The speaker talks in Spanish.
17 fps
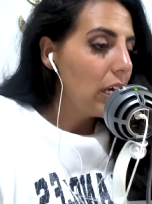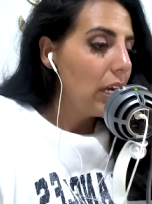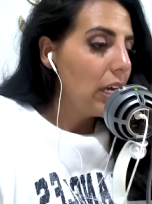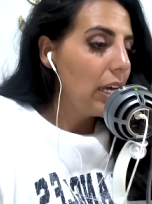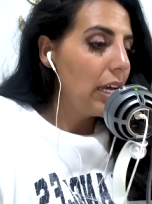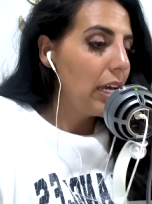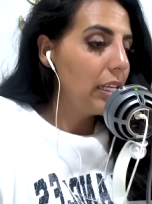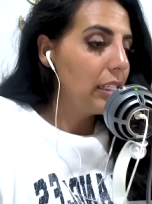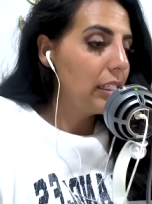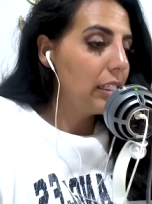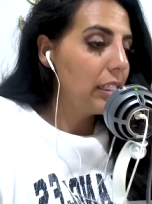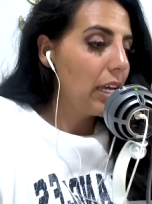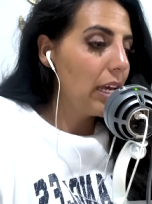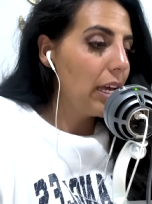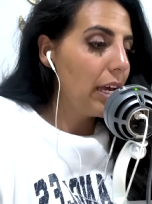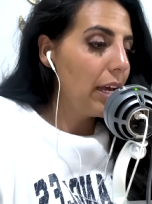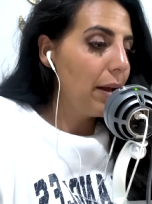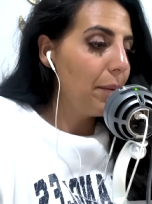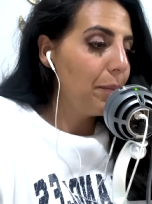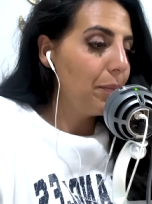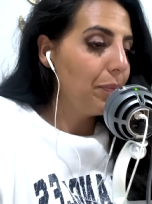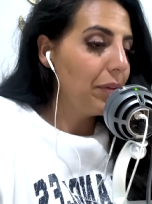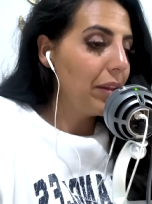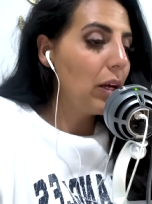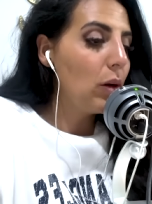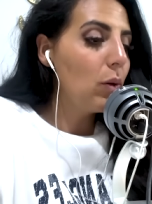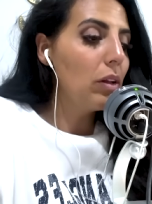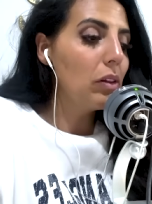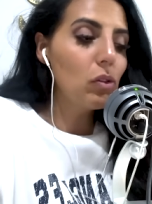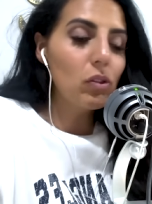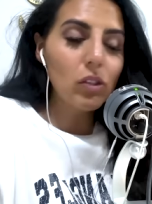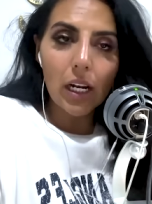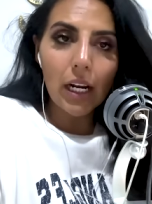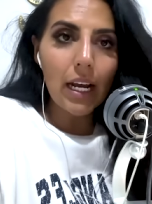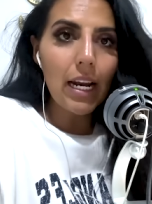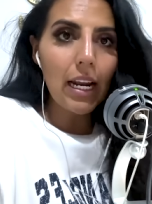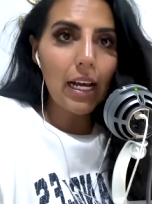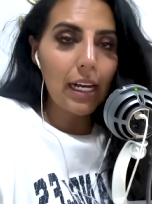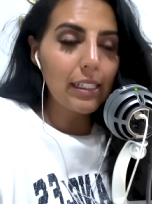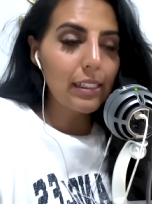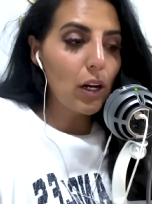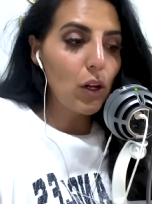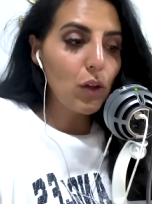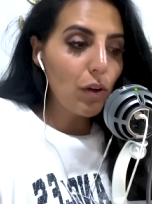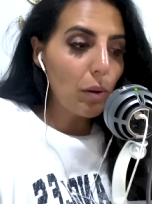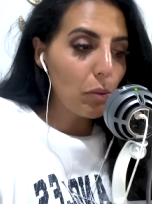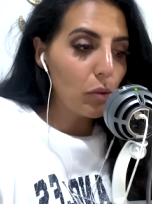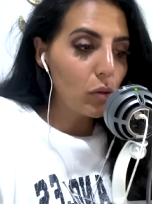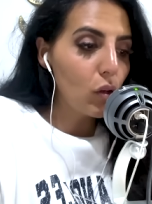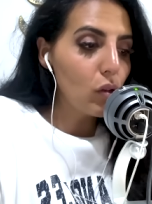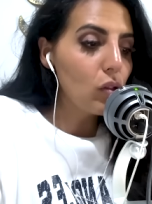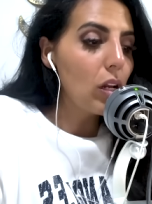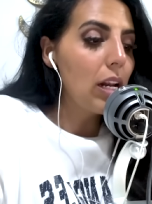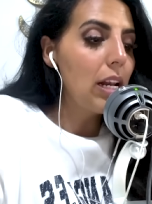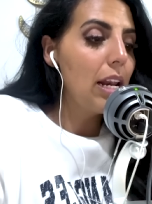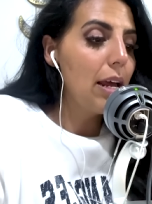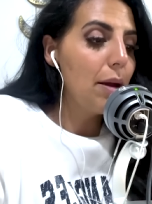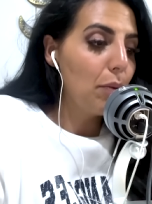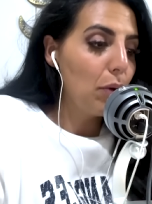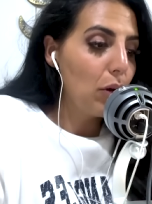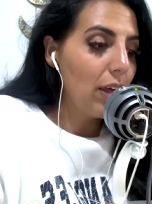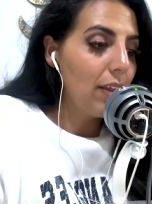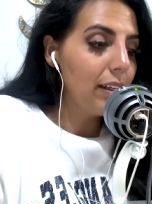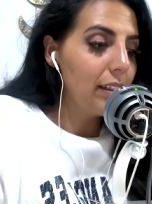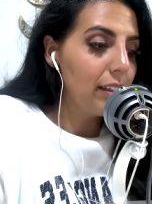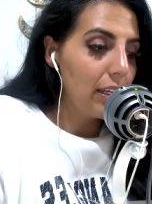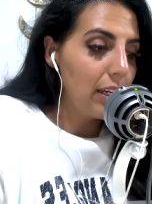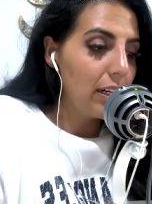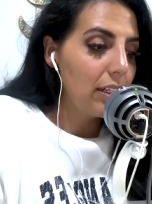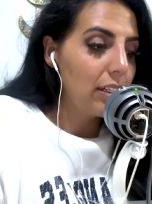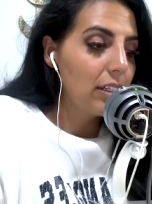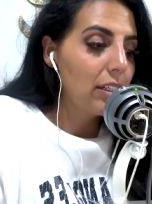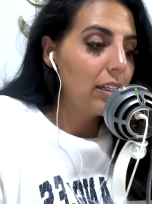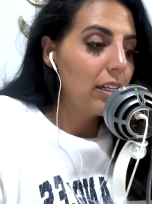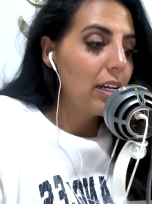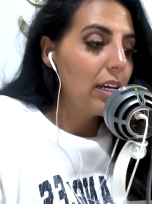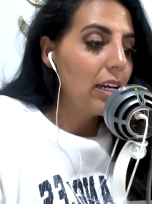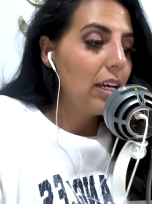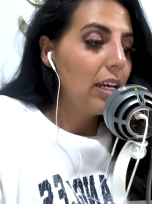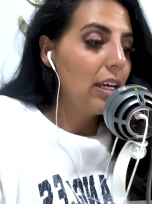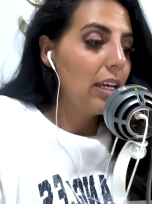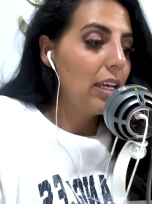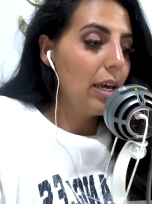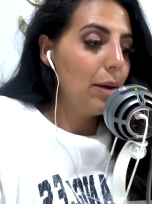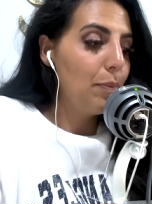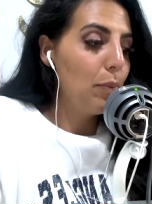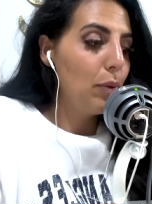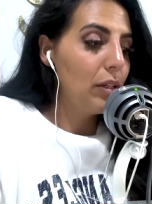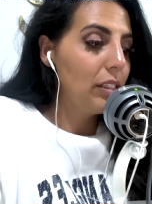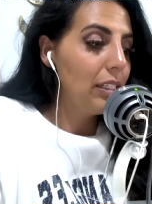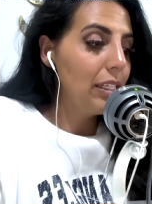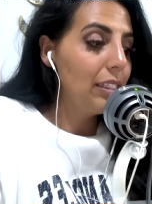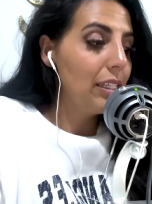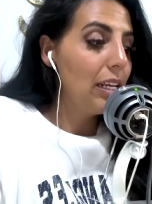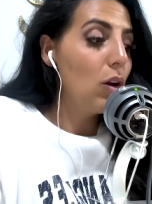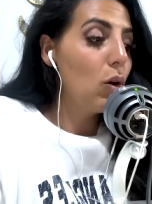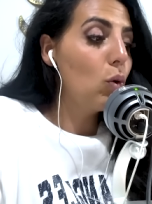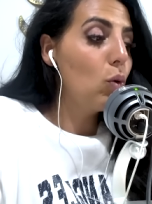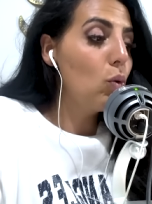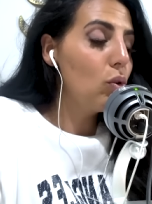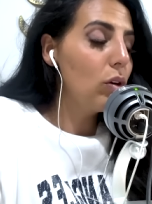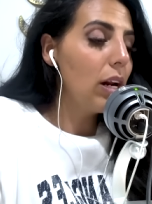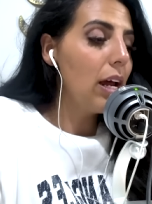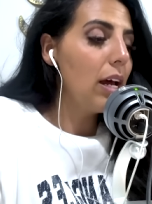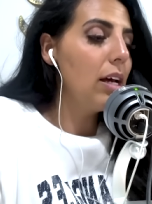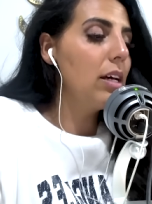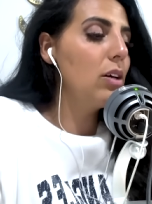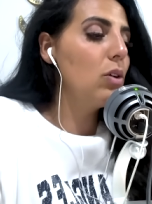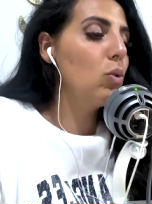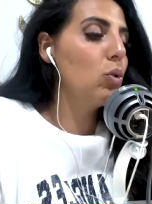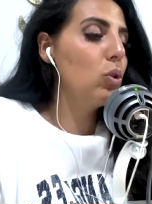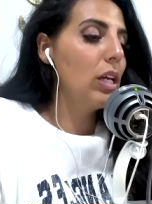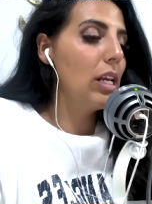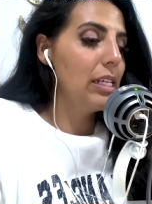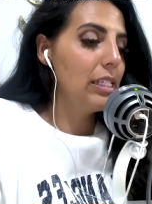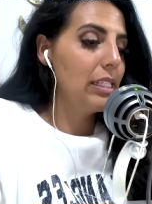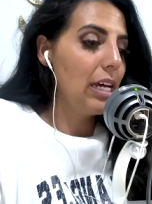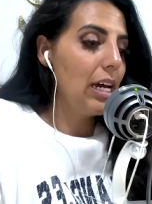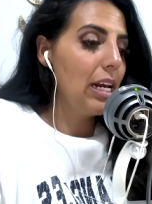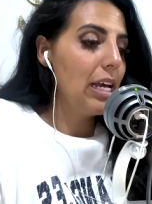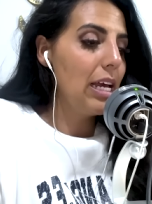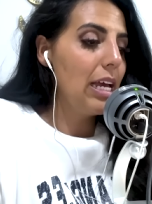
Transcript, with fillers: este, en cuanto salga de la casa de los famosos, le voy a decir que pues ni se le ocurra utilizar